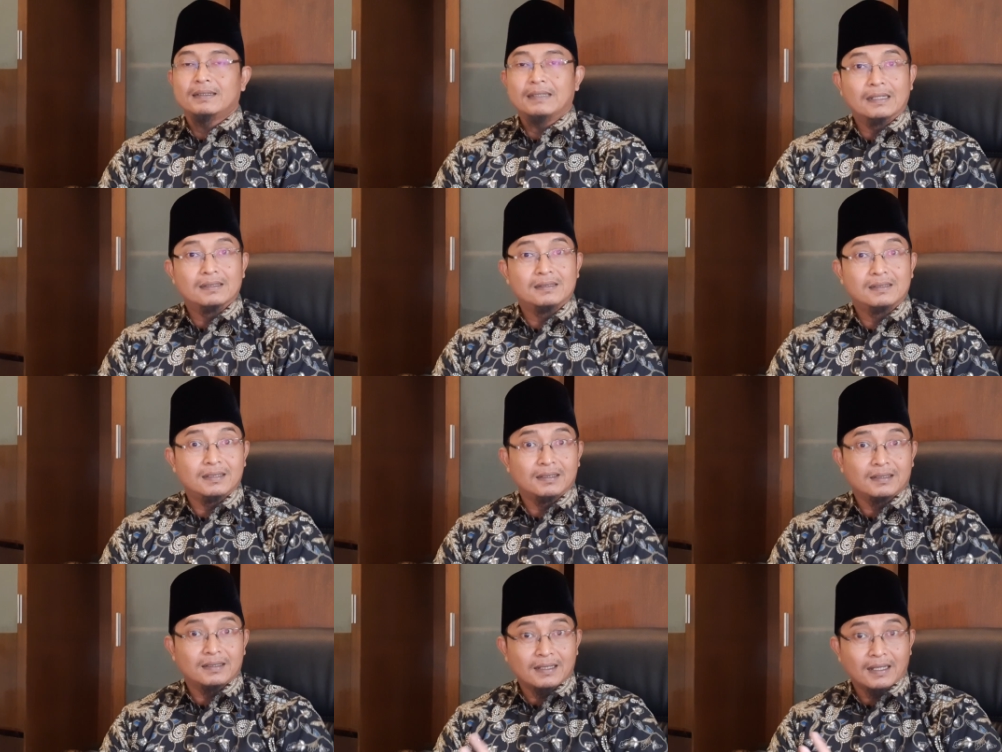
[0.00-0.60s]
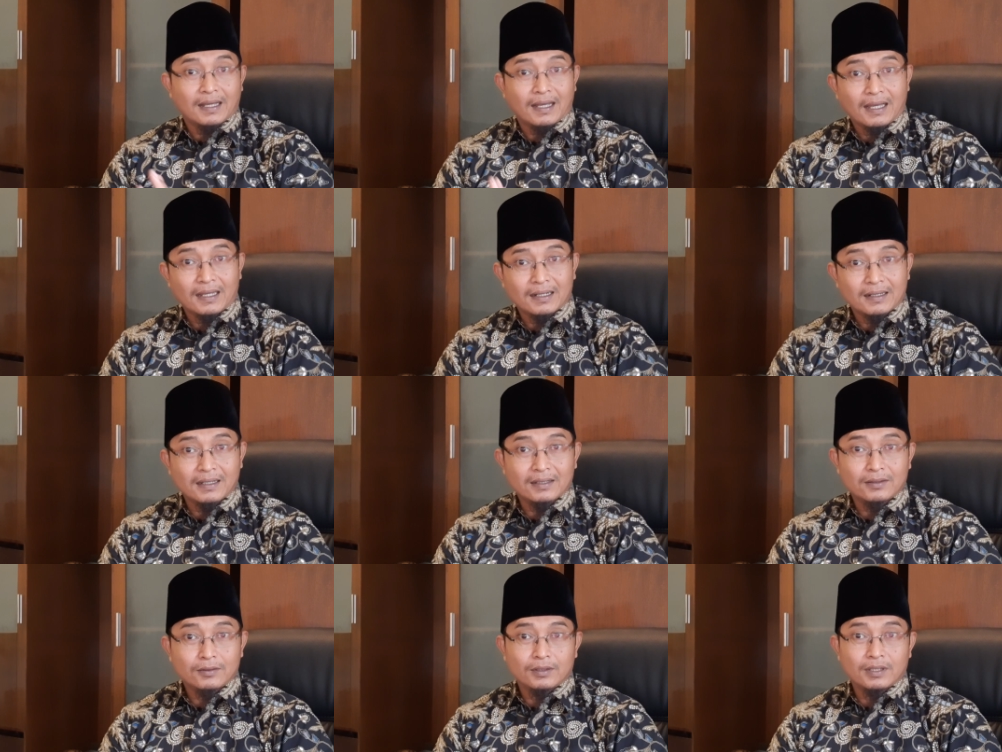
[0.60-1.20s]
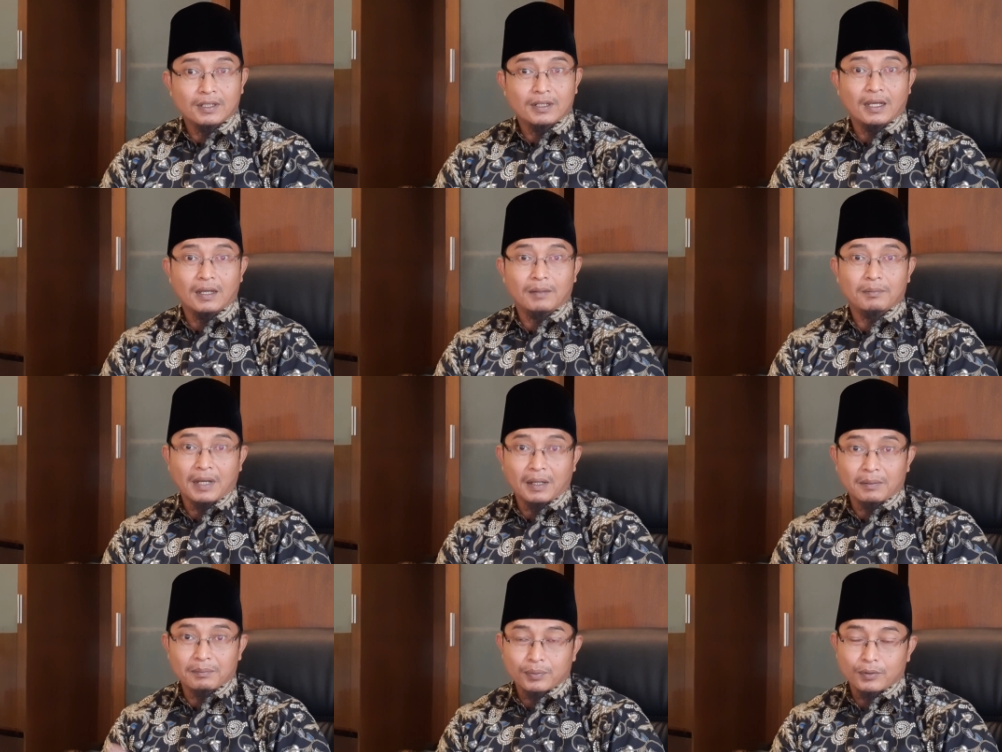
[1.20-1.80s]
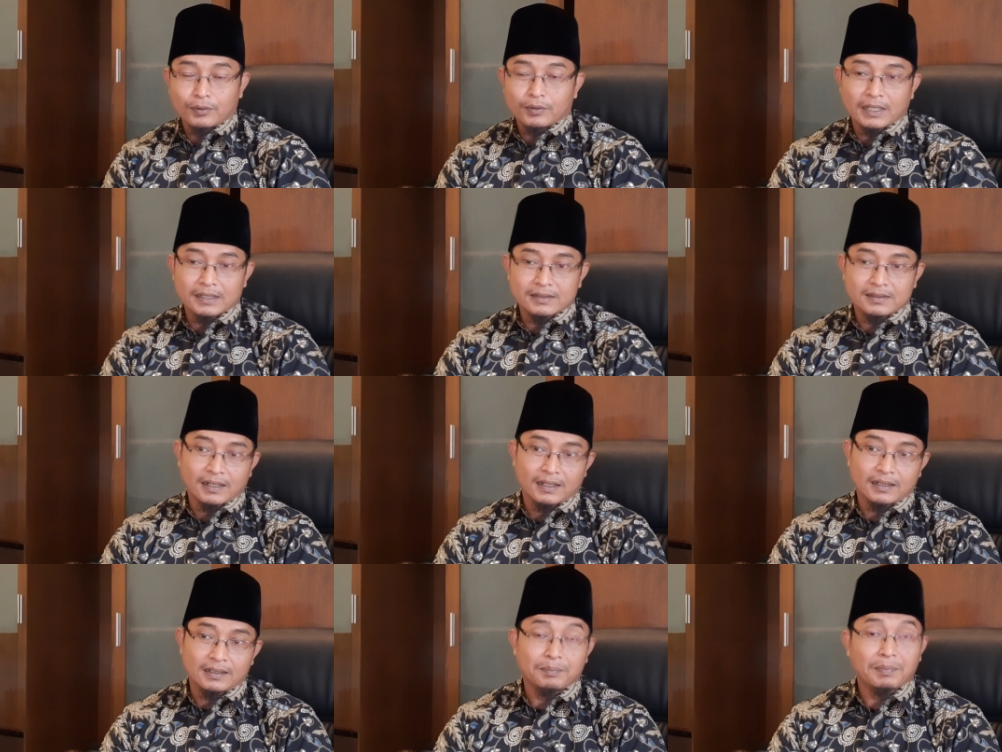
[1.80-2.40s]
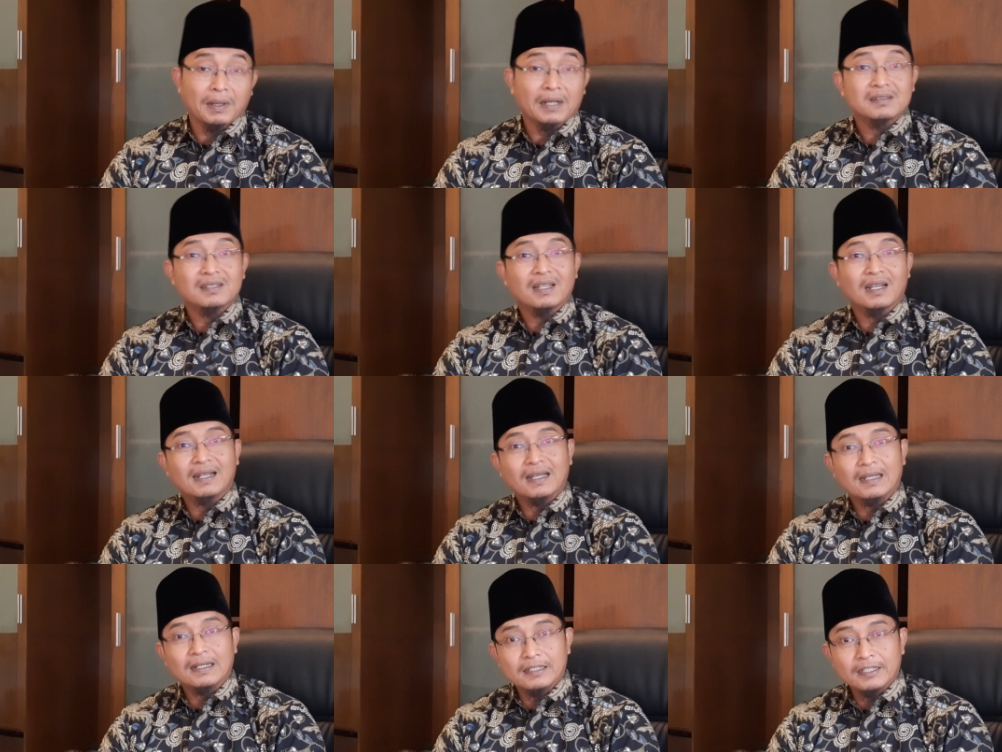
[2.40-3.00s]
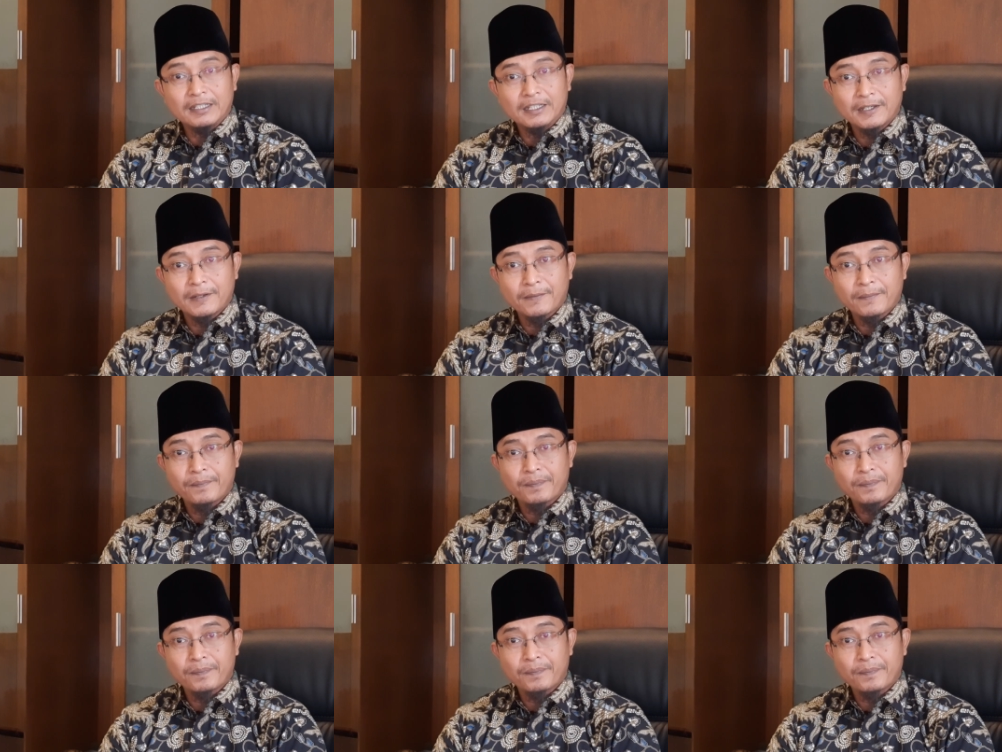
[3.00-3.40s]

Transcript: Ya, jika Anda itu tidak mampu ya jangan dipaksakan, ya.